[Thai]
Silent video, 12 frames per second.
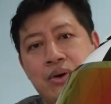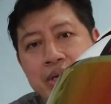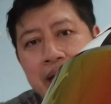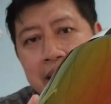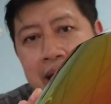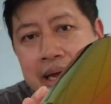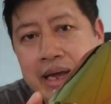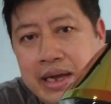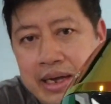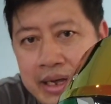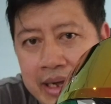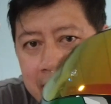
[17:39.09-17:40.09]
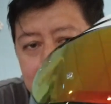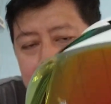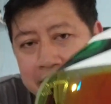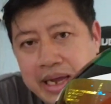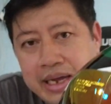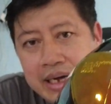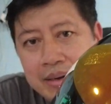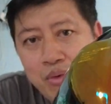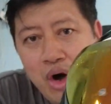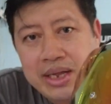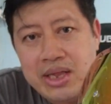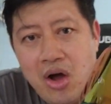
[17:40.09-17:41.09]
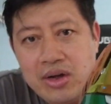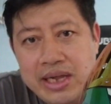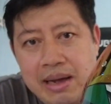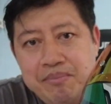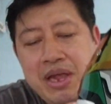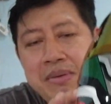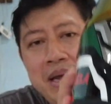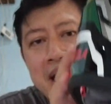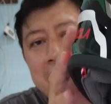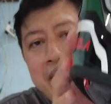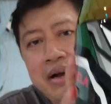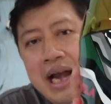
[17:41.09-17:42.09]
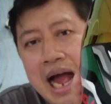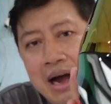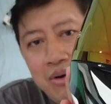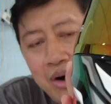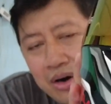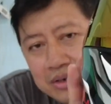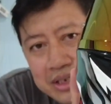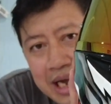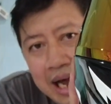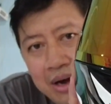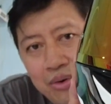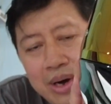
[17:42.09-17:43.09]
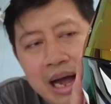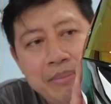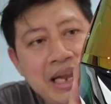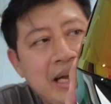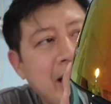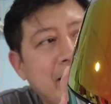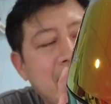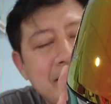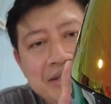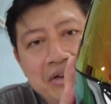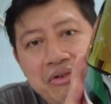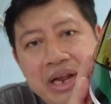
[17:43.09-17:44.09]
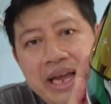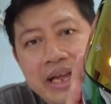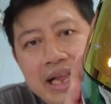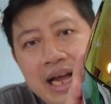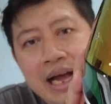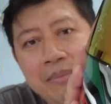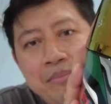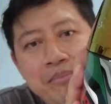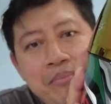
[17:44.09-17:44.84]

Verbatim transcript: โอเค อันนี้คือหมวกกันน็อกนะครับ ที่มีเรื่องราวของเจ้าคาเมรเดอร์ซีรีส์นะครับ